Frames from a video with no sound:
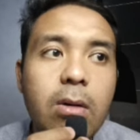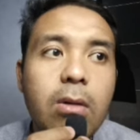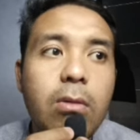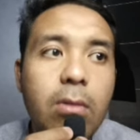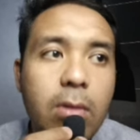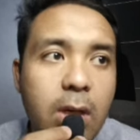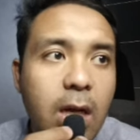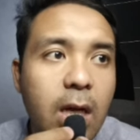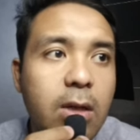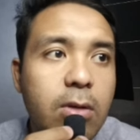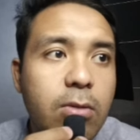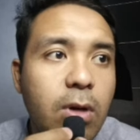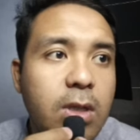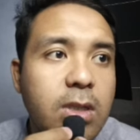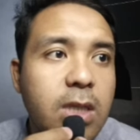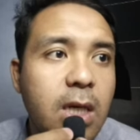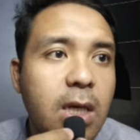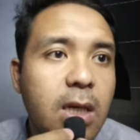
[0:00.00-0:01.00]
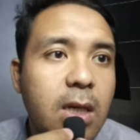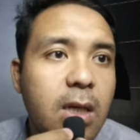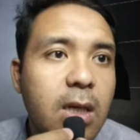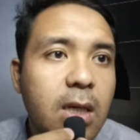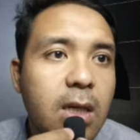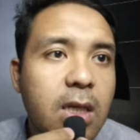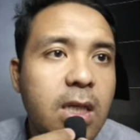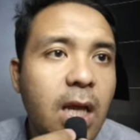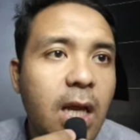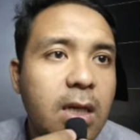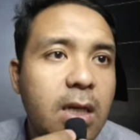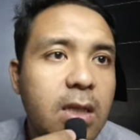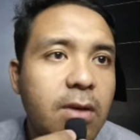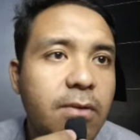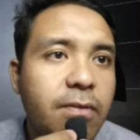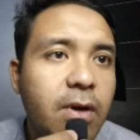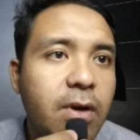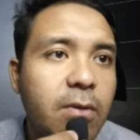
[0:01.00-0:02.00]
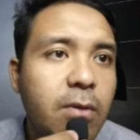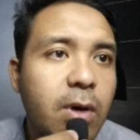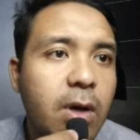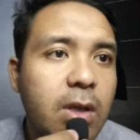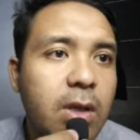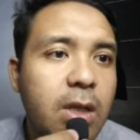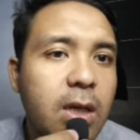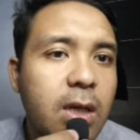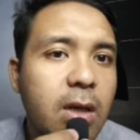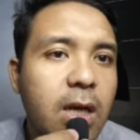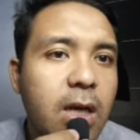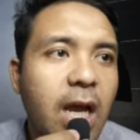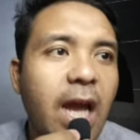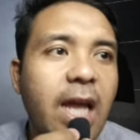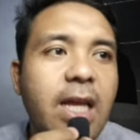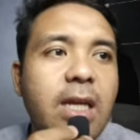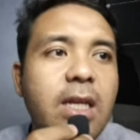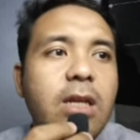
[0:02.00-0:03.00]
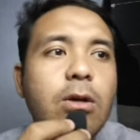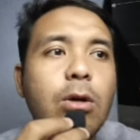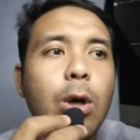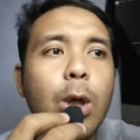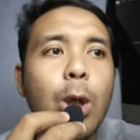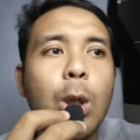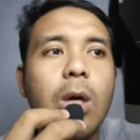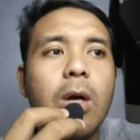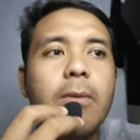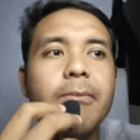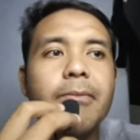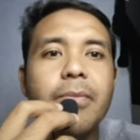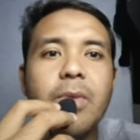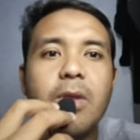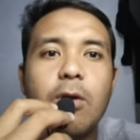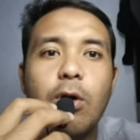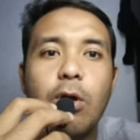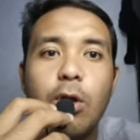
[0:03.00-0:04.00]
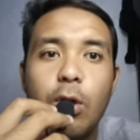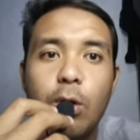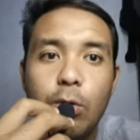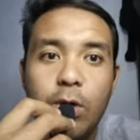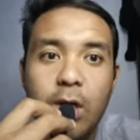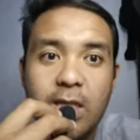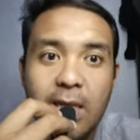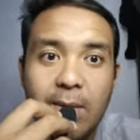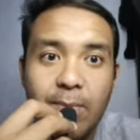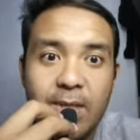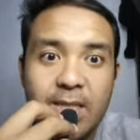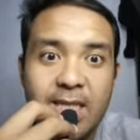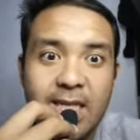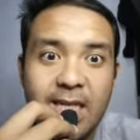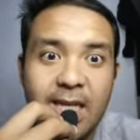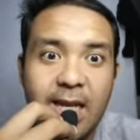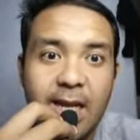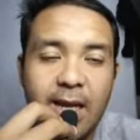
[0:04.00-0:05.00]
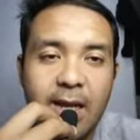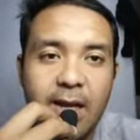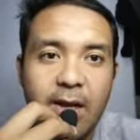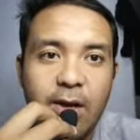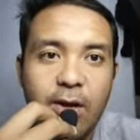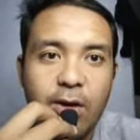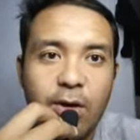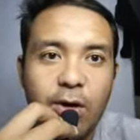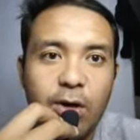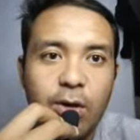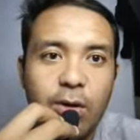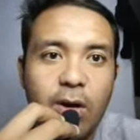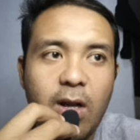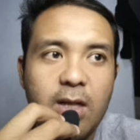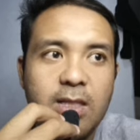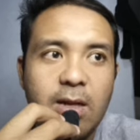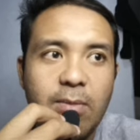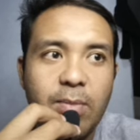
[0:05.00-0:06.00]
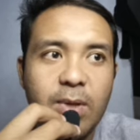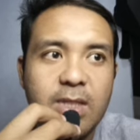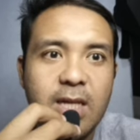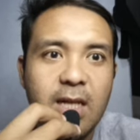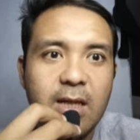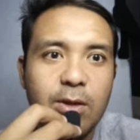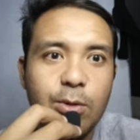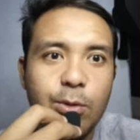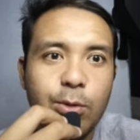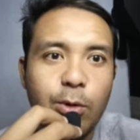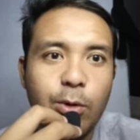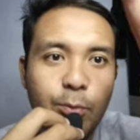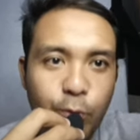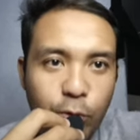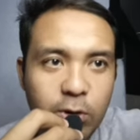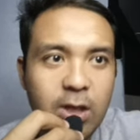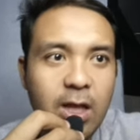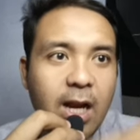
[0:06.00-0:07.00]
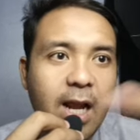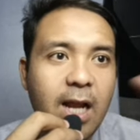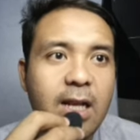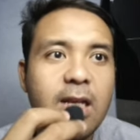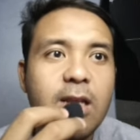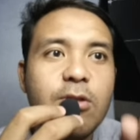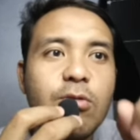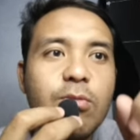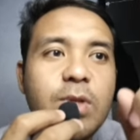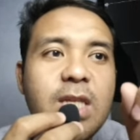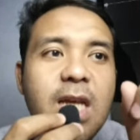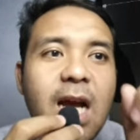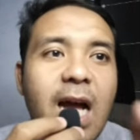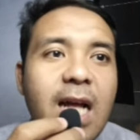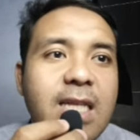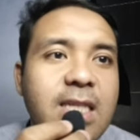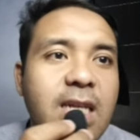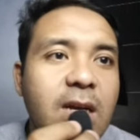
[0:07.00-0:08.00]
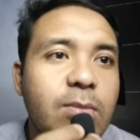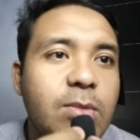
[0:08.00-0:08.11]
udah itu aja ini active rewardnya kayaknya ini kalau kalau lu udah sampai sini deh kalau lu udah sampai satu putaran itu bisa ngacak